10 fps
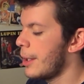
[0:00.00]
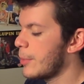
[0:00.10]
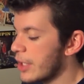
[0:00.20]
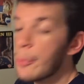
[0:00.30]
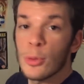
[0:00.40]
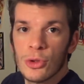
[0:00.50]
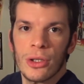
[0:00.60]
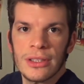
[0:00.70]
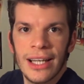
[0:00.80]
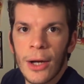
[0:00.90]
perché
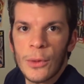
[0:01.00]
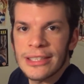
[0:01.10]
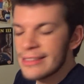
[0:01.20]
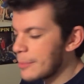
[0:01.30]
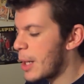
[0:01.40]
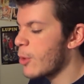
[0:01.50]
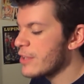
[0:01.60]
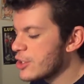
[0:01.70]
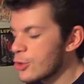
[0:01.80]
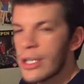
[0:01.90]
appunto nella quinta abbiamo
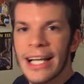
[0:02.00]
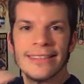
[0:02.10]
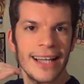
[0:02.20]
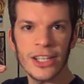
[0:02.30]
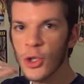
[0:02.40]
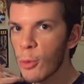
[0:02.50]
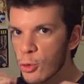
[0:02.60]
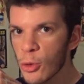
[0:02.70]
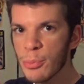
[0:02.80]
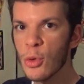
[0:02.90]
visto che ha il taglio
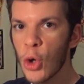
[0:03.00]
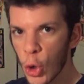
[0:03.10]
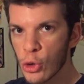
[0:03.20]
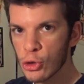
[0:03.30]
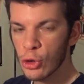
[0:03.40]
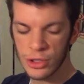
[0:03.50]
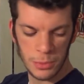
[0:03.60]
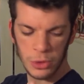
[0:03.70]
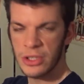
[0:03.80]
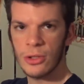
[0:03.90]
molto più corto
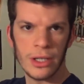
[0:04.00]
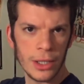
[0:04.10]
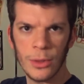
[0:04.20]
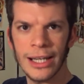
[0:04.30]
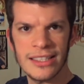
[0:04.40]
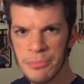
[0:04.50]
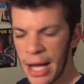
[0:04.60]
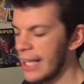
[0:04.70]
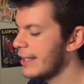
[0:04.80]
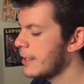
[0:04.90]
tipo gli tocca qui alle
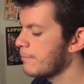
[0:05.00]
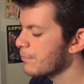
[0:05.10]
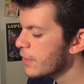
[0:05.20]
spalle